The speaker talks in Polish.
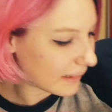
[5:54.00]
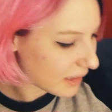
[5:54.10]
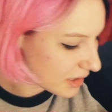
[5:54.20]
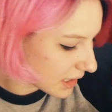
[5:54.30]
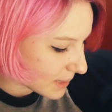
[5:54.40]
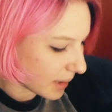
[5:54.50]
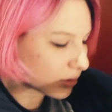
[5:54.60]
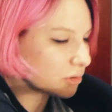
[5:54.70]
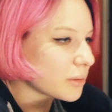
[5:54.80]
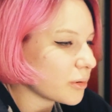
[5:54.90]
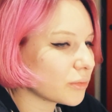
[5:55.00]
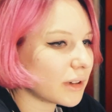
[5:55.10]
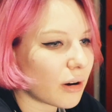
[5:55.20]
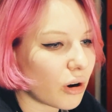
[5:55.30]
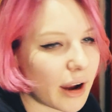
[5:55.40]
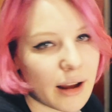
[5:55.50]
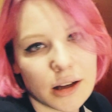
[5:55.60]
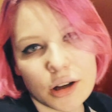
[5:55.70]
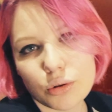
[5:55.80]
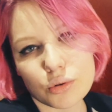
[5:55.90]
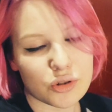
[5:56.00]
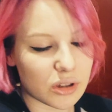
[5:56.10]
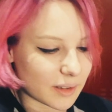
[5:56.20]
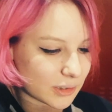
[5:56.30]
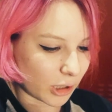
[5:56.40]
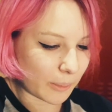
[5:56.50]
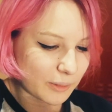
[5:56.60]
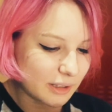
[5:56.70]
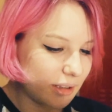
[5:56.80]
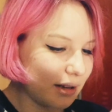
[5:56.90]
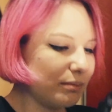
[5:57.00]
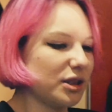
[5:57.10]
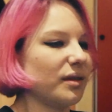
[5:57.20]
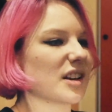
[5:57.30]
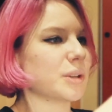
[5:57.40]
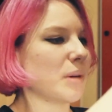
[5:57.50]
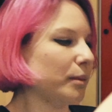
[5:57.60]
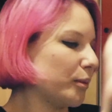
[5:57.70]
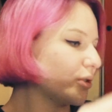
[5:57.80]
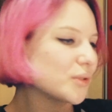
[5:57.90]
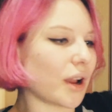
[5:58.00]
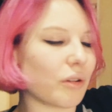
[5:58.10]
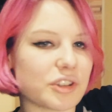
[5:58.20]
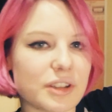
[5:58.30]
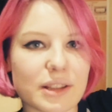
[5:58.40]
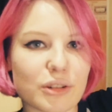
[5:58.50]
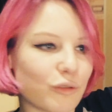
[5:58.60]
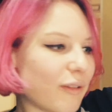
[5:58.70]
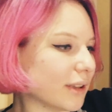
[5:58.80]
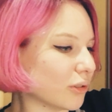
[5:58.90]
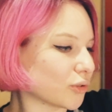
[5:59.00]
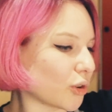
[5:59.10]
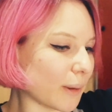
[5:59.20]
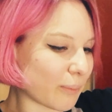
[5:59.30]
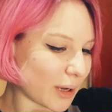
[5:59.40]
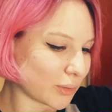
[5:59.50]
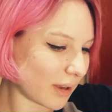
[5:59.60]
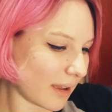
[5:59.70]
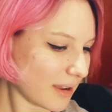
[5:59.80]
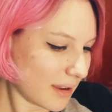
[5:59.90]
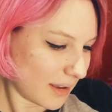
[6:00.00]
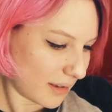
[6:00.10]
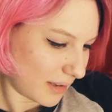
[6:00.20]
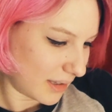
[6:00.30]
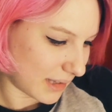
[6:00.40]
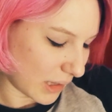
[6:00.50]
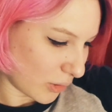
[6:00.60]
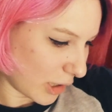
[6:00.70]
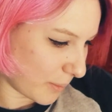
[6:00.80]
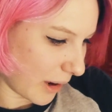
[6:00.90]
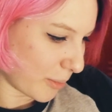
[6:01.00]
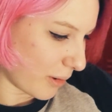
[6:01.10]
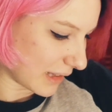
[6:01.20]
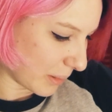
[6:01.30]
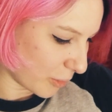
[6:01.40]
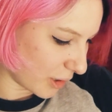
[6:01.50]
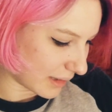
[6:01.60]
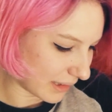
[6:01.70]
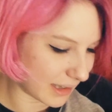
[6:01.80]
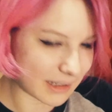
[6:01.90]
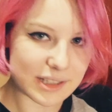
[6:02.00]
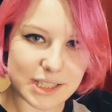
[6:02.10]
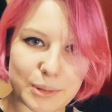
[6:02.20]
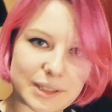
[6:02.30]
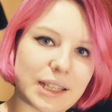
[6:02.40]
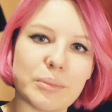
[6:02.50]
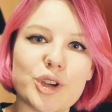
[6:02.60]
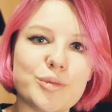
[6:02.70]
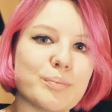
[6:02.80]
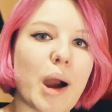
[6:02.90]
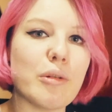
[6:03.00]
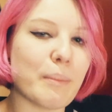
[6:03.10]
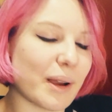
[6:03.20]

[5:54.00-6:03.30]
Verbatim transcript: Ja też nie jestem jakąś osobą, która kocha luksusowe torebki i przeważnie mam po prostu jakąś jedną fajną torebkę, która i ta torebka była na mojej takiej liście, była takim moim małym